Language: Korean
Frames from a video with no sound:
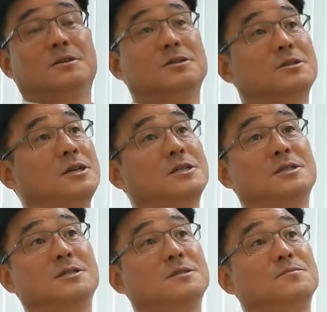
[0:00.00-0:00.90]
그래서
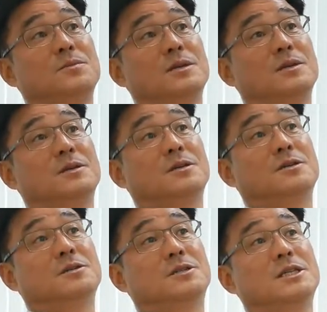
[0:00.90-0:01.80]
사실은
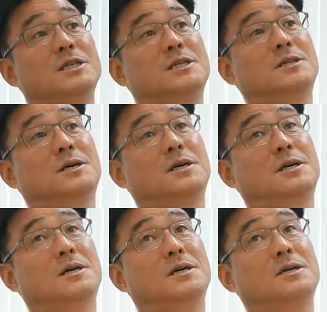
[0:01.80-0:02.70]
그
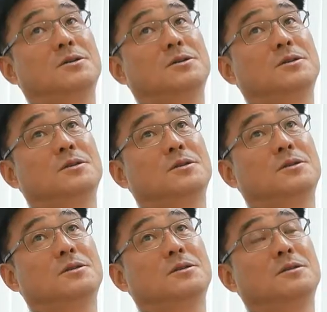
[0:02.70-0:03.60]
징크나
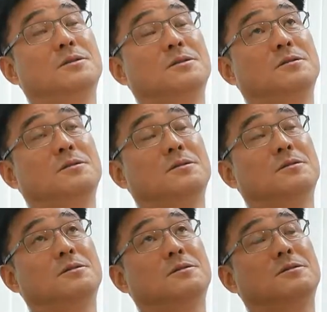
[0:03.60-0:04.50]

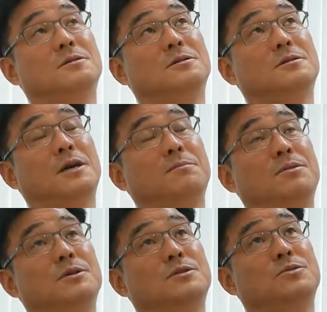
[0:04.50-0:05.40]
이런 그
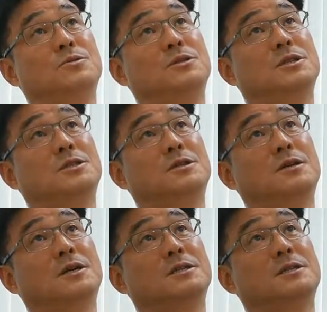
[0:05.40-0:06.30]
MPS o 이
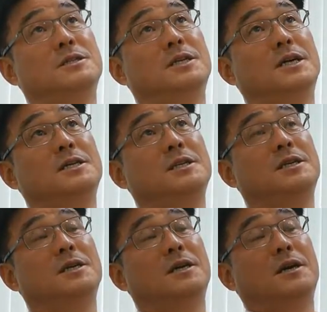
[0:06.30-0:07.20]
들어가는
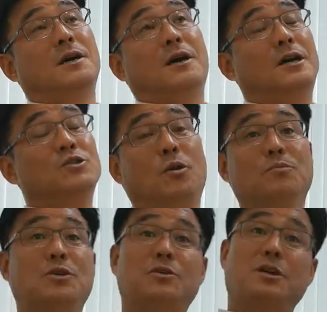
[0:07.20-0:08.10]
디자인이 아주
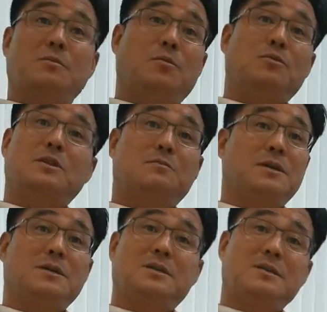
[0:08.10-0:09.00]
엄청나게
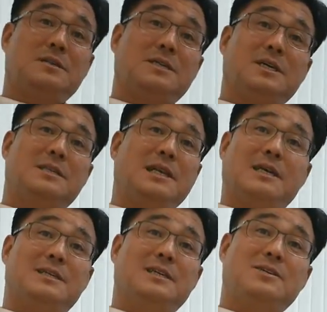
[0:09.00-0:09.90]
복잡한 그런
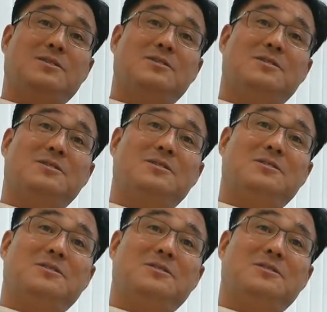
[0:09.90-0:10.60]
디자인들은 아니에요.